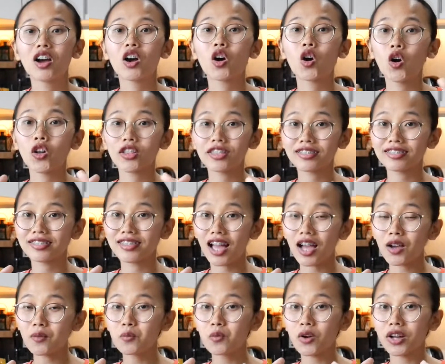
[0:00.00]

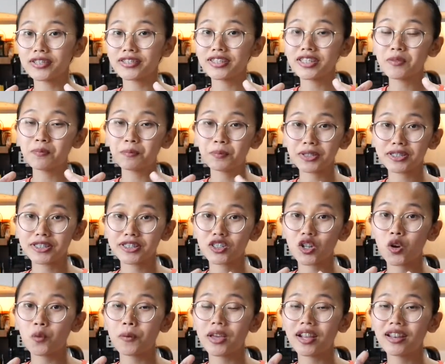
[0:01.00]
kotak buat nyimpen
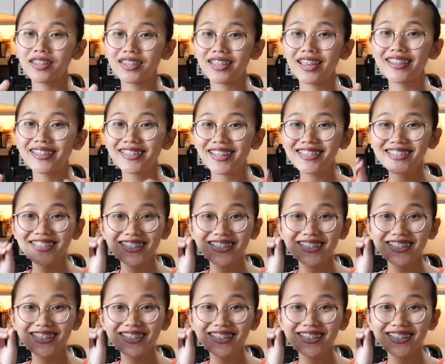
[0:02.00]
stroberinya dan